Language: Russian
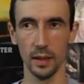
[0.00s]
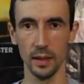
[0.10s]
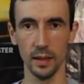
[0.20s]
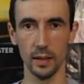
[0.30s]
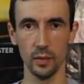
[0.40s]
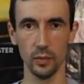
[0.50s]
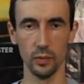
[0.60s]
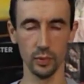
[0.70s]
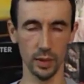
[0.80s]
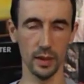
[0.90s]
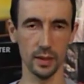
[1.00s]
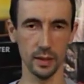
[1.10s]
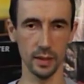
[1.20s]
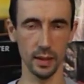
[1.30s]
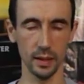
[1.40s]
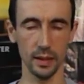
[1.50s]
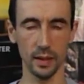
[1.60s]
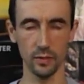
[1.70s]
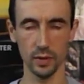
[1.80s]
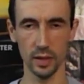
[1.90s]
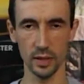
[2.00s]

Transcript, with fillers: Э, у нас на канале уже